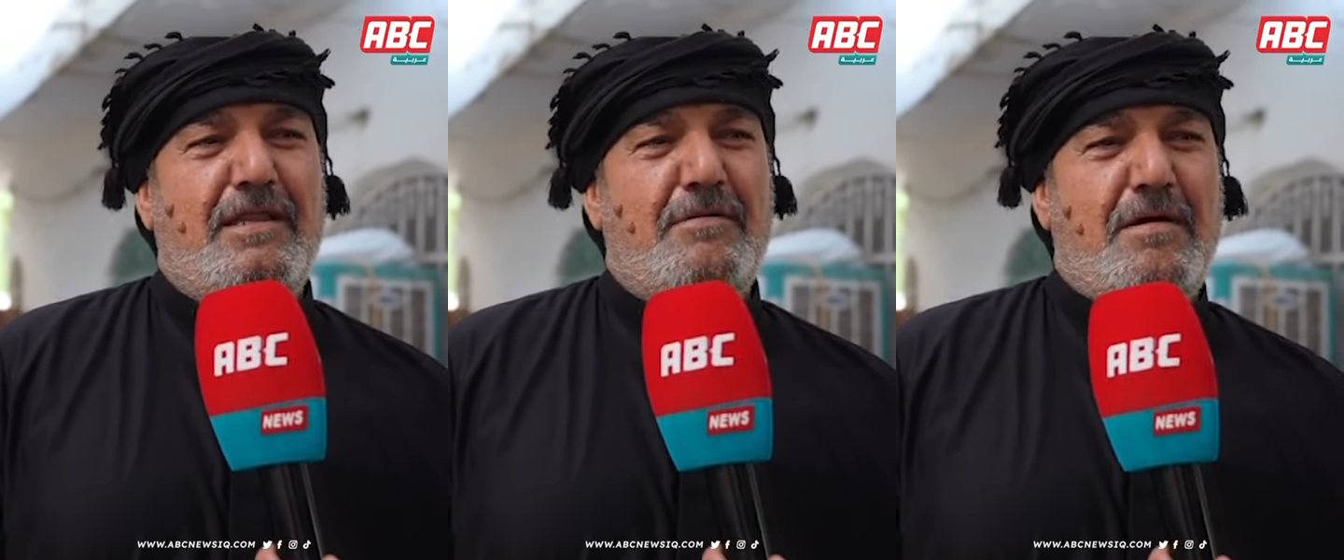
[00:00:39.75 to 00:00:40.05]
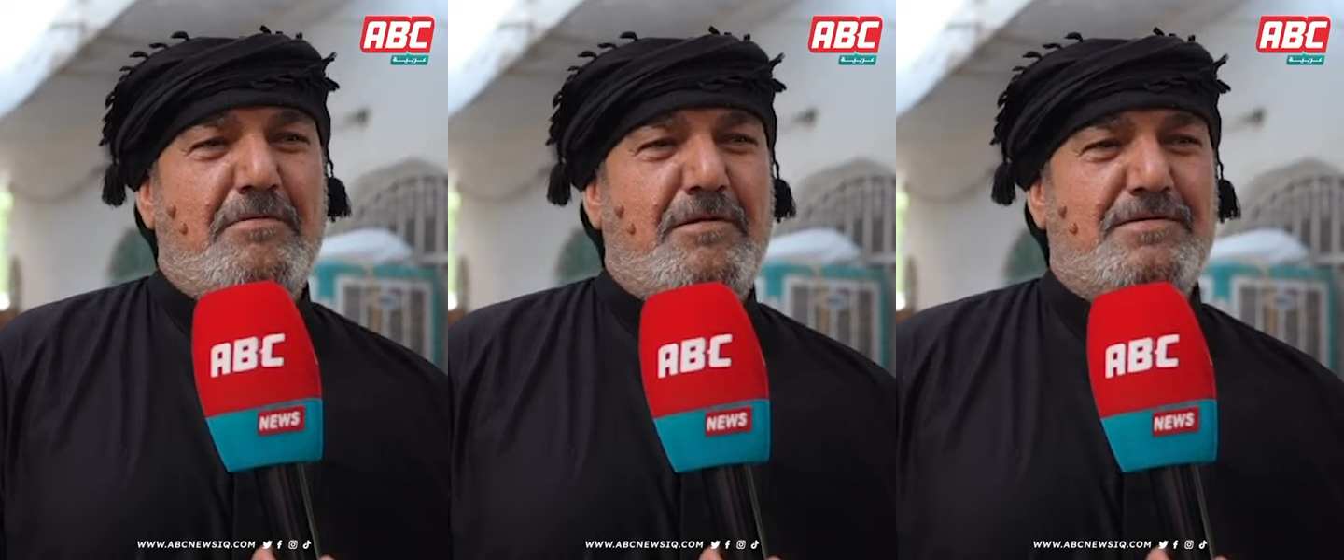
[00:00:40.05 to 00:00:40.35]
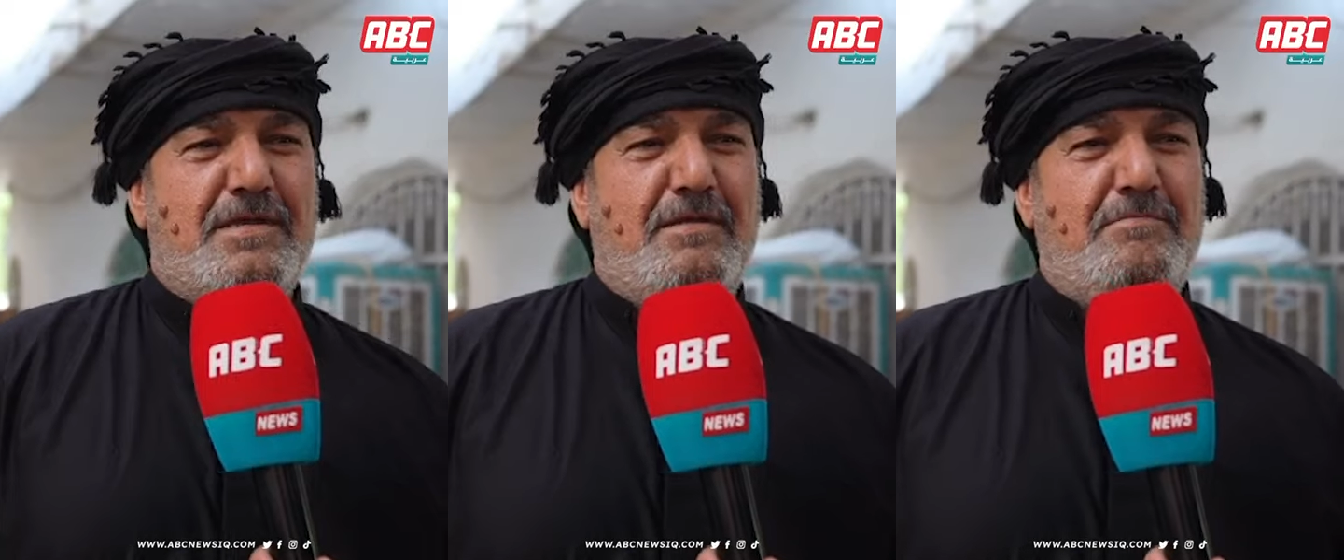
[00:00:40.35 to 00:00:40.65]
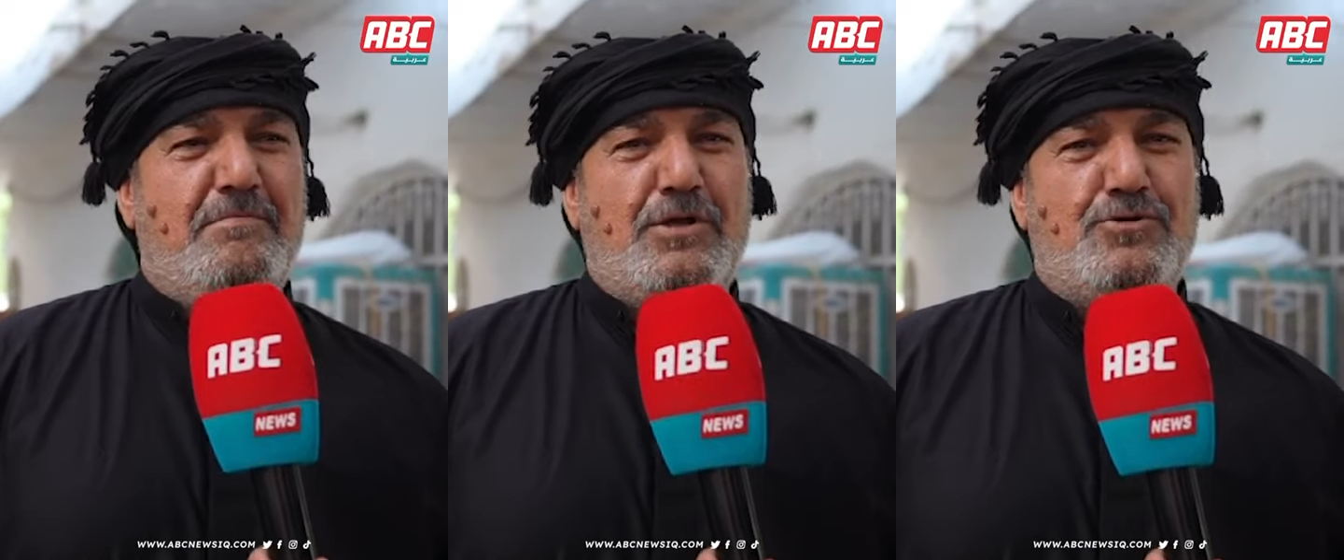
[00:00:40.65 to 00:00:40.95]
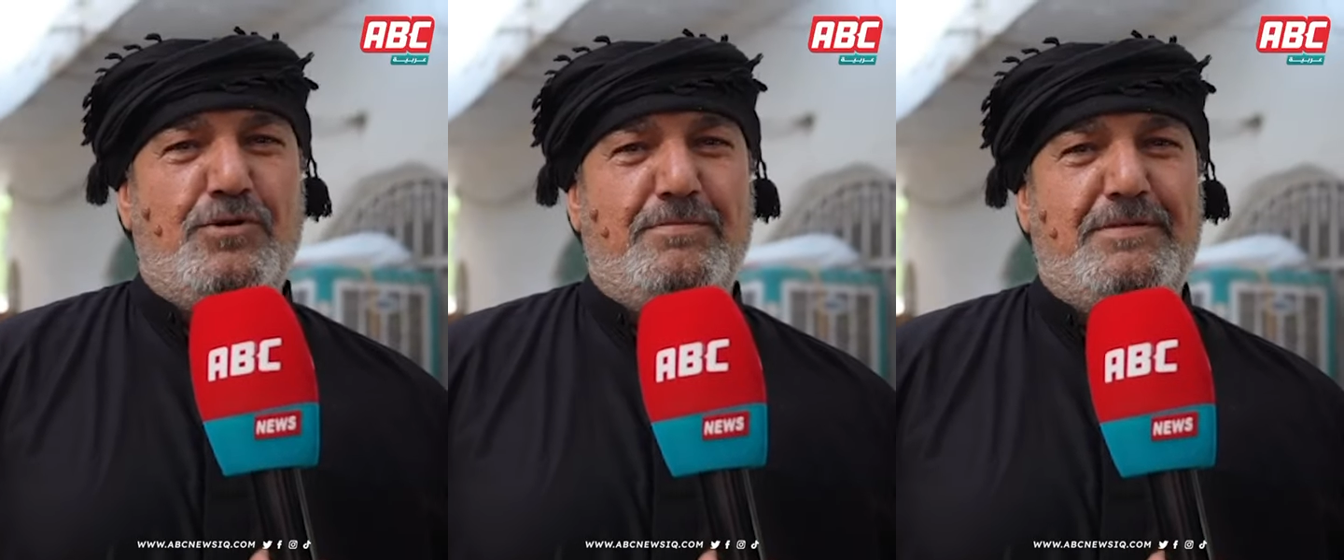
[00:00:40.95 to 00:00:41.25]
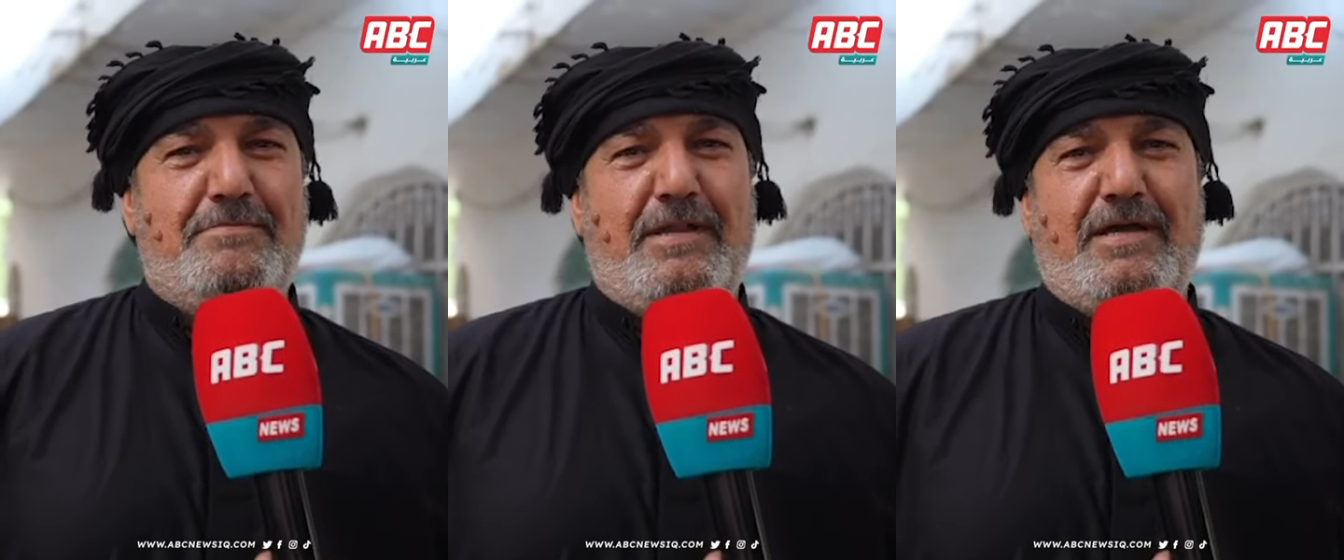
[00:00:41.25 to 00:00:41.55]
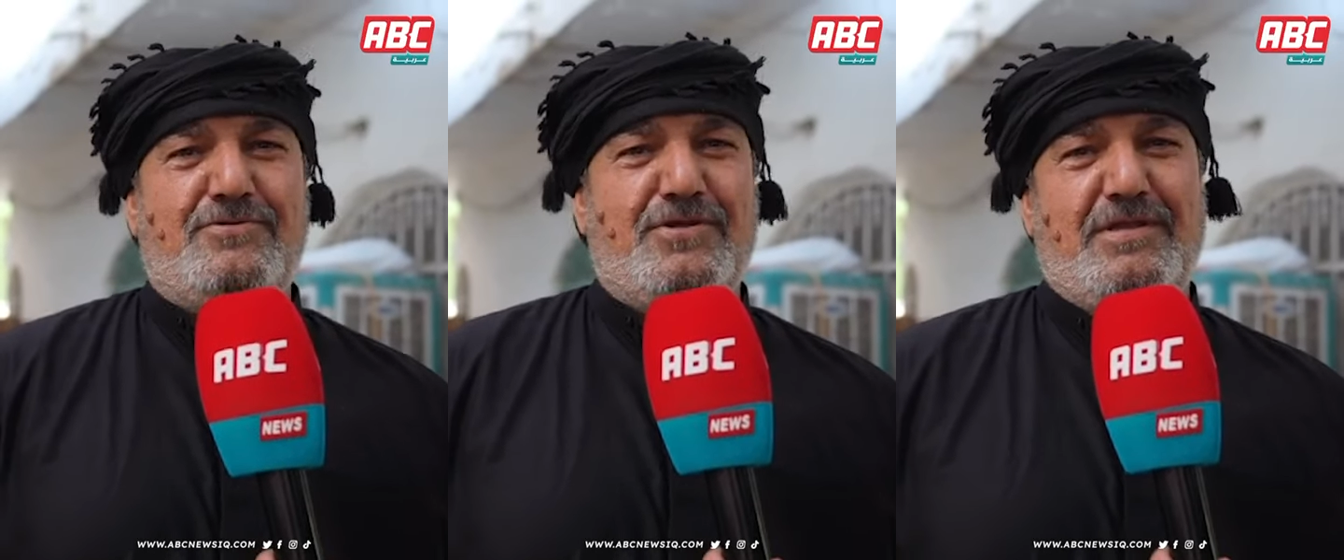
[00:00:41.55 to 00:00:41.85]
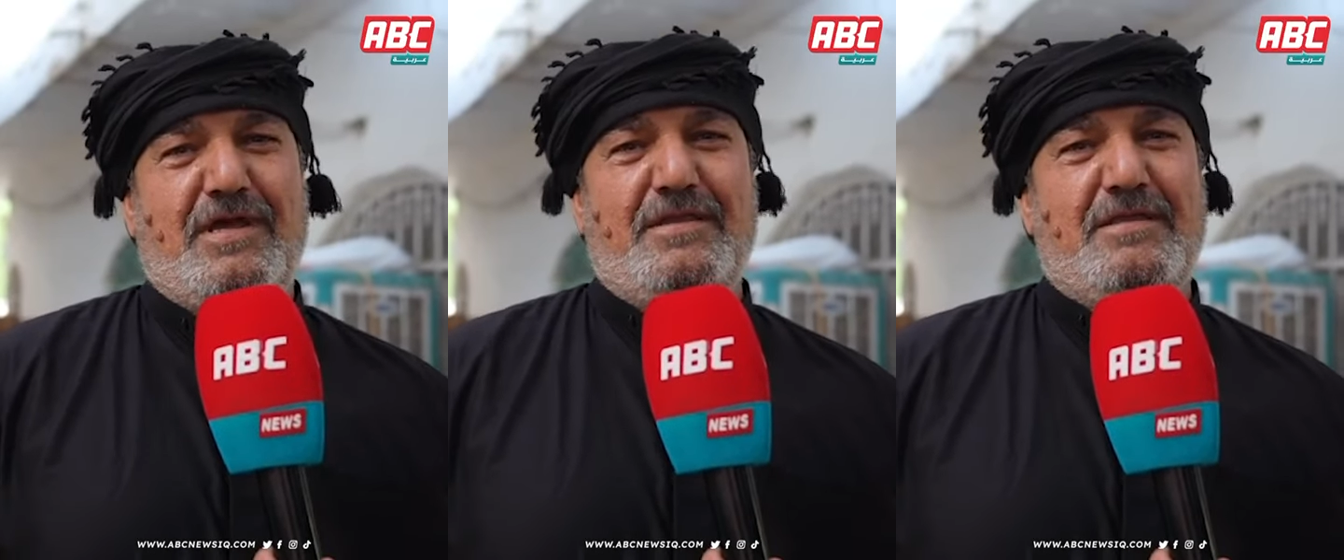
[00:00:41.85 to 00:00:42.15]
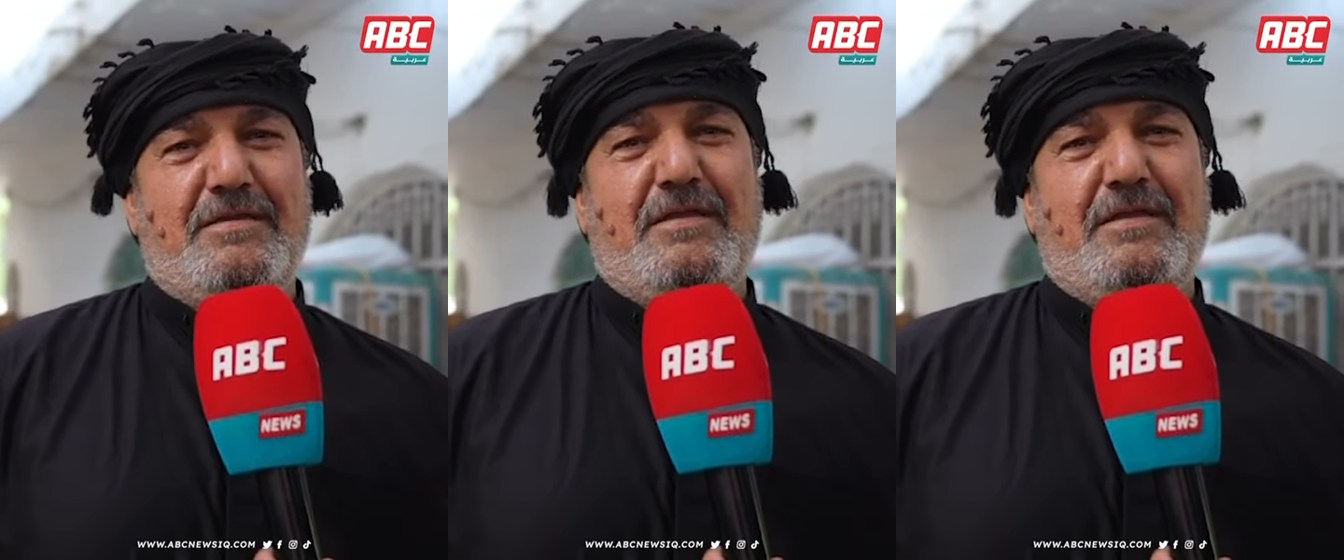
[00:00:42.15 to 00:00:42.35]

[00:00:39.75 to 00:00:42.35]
الإمام الحسين معجون بدمنا عجن يعني